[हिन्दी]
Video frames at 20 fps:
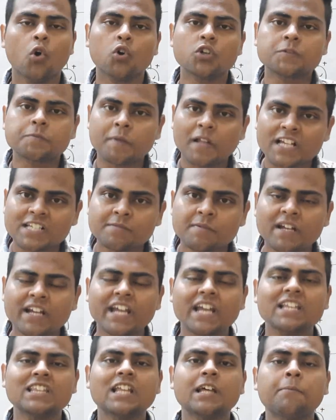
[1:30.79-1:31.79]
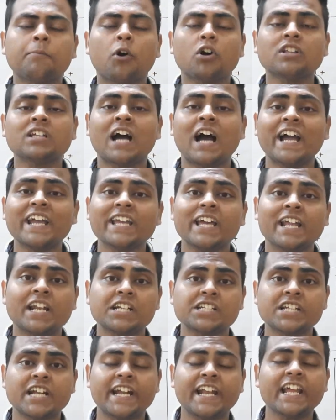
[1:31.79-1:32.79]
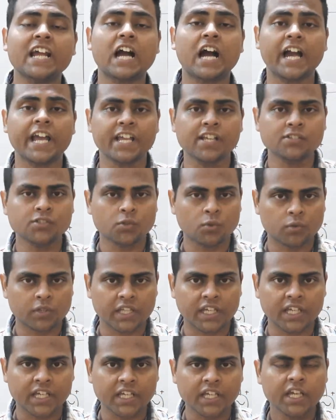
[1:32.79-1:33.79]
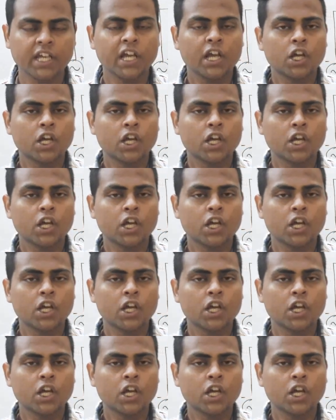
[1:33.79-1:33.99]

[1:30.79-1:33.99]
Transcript: उस प्लाज्मा के अंदर बहुत हाई एनर्जेटिक आयंस होते हैं